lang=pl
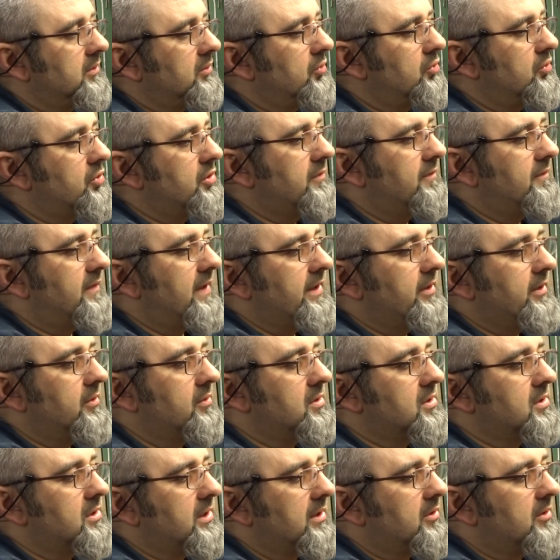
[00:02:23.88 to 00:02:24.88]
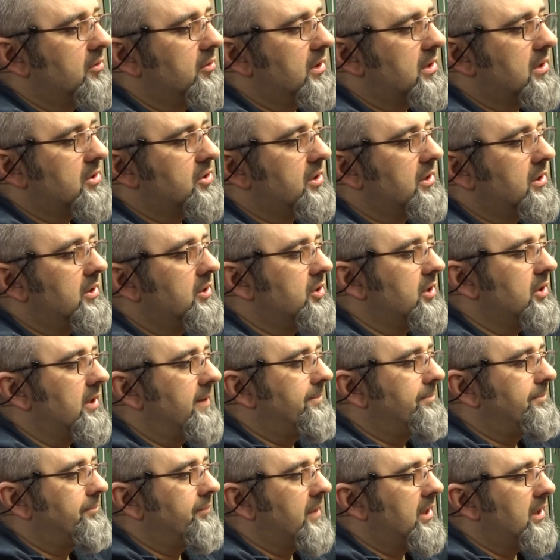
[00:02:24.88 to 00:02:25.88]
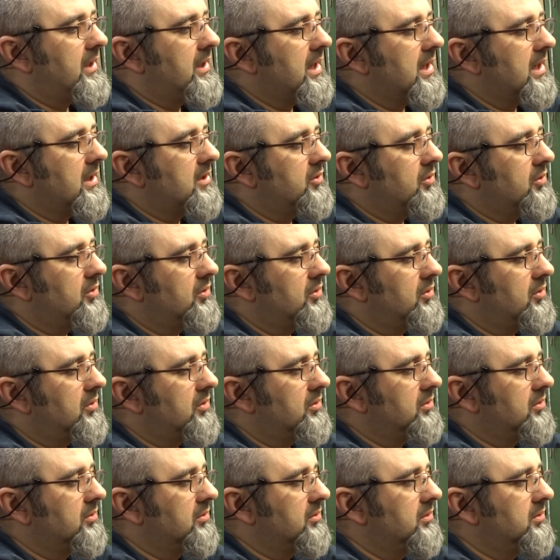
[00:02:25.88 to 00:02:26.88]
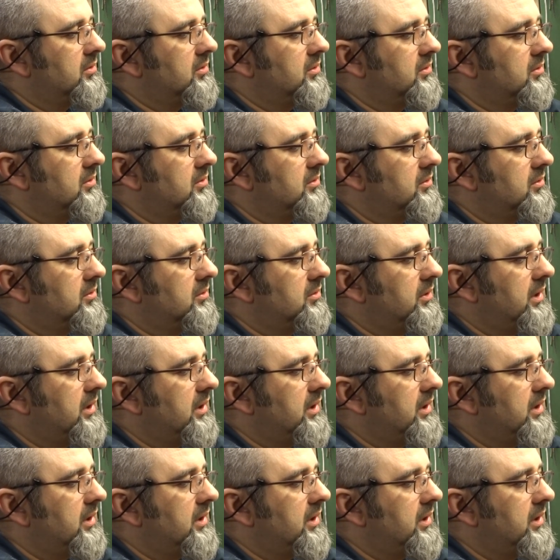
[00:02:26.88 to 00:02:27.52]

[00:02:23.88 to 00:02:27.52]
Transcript: używając tego narzędzia jako E,